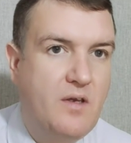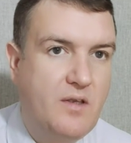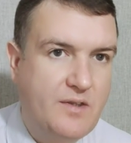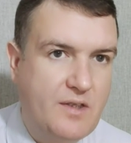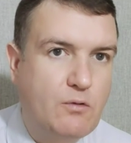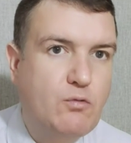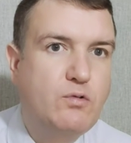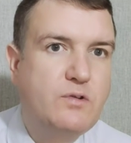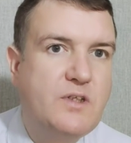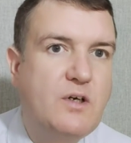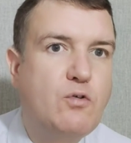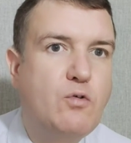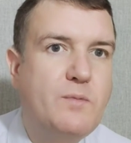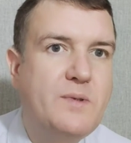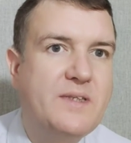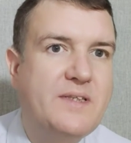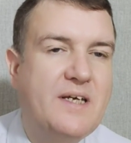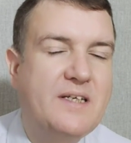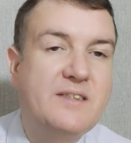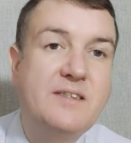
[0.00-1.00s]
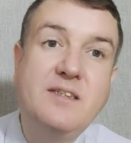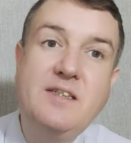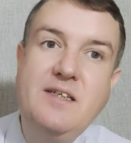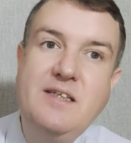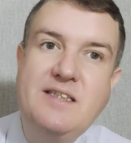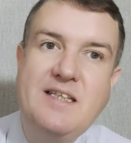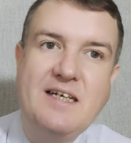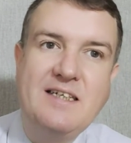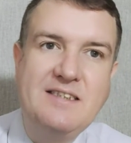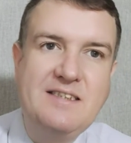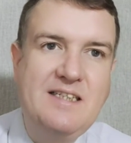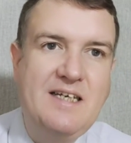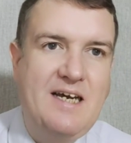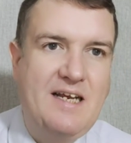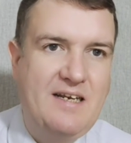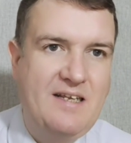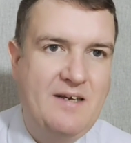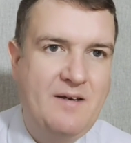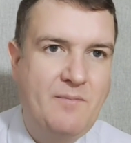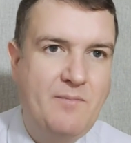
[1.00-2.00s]
такой документации и так
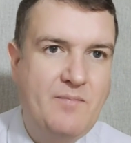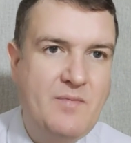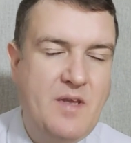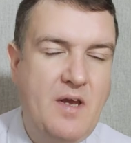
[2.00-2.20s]
далее.